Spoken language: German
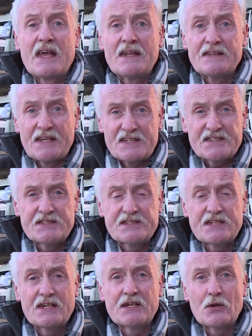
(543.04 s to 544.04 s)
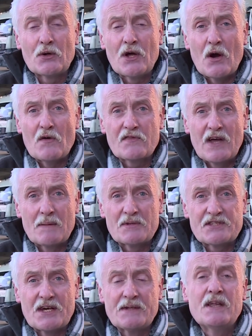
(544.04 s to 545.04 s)
kann das nicht eine neue Aufgabe
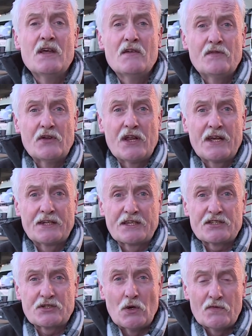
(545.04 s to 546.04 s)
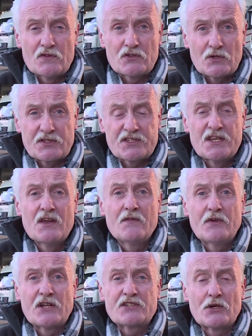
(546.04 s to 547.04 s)
sein für den Katastrophenschutz,
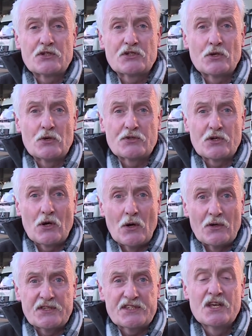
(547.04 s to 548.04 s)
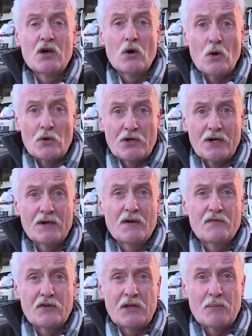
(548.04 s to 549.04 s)
für das Deutsche Rote Kreuz oder
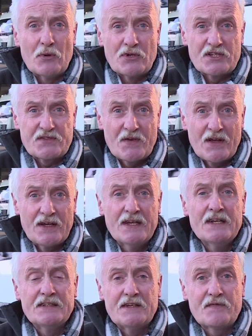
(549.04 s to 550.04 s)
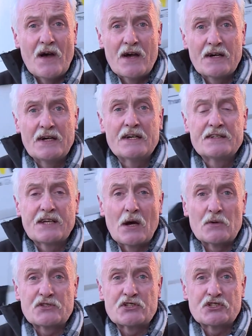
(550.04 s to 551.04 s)
für die Bundeswehr? Die Fahrer
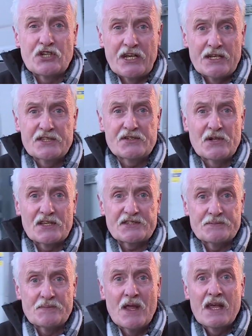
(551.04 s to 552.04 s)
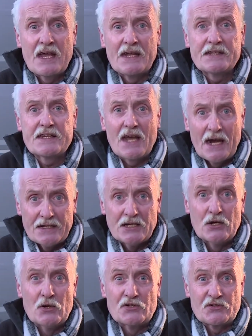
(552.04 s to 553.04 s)
draußen stehen zu lassen, kann keine
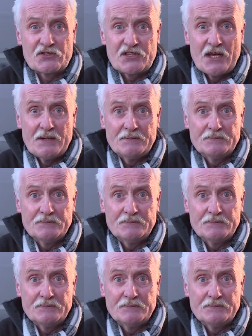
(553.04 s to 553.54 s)
Lösung sein.